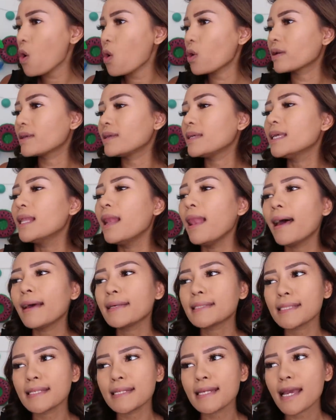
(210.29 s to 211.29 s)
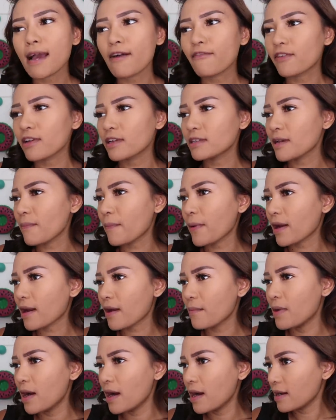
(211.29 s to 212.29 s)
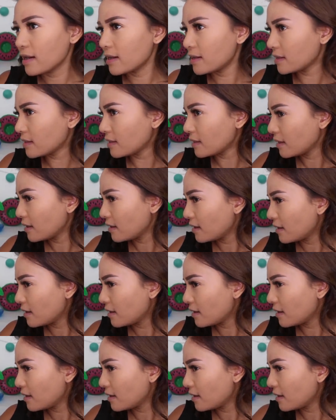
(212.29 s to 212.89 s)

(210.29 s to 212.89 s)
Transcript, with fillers: oh gila sih ini coveragenya parah banget